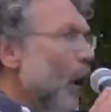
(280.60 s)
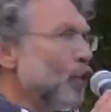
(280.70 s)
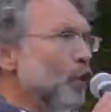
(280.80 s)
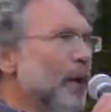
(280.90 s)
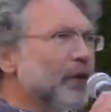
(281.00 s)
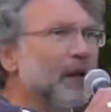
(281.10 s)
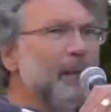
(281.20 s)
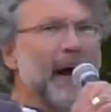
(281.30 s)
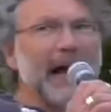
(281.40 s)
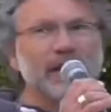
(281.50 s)
Und nun möchte ich
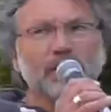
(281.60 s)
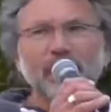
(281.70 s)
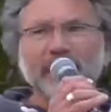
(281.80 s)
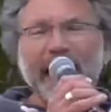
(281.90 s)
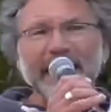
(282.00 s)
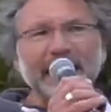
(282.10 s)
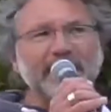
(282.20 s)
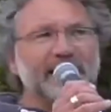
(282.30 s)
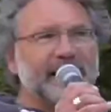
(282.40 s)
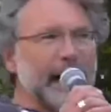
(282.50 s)
mal ganz kurz
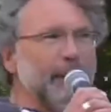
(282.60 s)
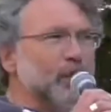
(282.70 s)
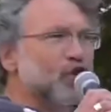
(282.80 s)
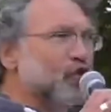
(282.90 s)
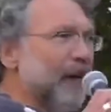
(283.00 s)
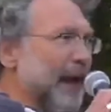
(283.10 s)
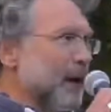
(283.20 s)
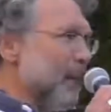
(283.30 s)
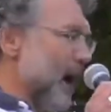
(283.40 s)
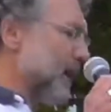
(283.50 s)
einen
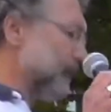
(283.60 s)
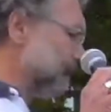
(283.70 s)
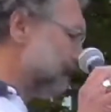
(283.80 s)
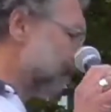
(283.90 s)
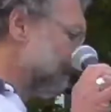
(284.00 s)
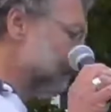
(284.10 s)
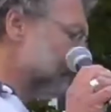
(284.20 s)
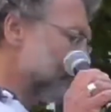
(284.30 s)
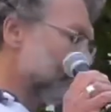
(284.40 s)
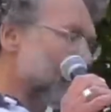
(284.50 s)
Themenschwenk machen.
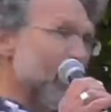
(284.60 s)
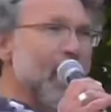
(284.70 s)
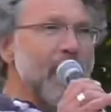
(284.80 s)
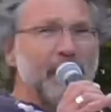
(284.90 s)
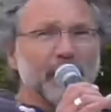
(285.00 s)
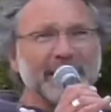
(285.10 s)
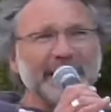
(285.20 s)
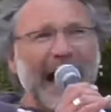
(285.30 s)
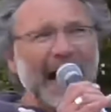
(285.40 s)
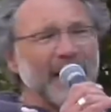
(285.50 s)
Wir
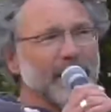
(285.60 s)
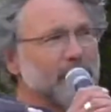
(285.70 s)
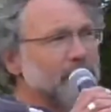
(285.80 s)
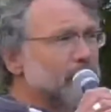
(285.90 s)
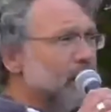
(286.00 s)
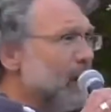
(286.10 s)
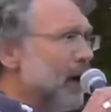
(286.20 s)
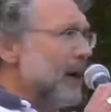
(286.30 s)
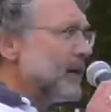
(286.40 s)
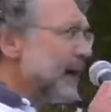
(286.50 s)
wissen alle,
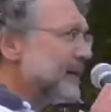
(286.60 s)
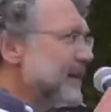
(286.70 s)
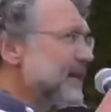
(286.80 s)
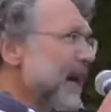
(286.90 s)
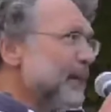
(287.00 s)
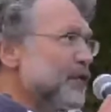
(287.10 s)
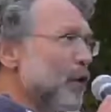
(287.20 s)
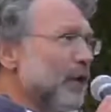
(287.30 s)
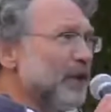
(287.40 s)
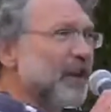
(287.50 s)
dass dieses
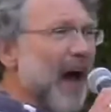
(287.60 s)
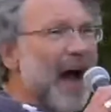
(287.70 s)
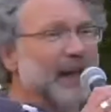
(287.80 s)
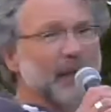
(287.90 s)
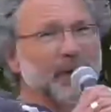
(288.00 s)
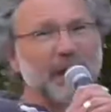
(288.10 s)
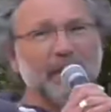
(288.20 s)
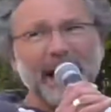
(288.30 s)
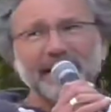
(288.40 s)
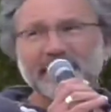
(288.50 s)
absurde Theater mit den
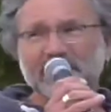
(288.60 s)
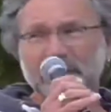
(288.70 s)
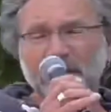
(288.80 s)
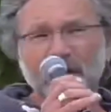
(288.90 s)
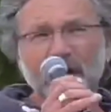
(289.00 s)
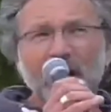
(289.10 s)
Masken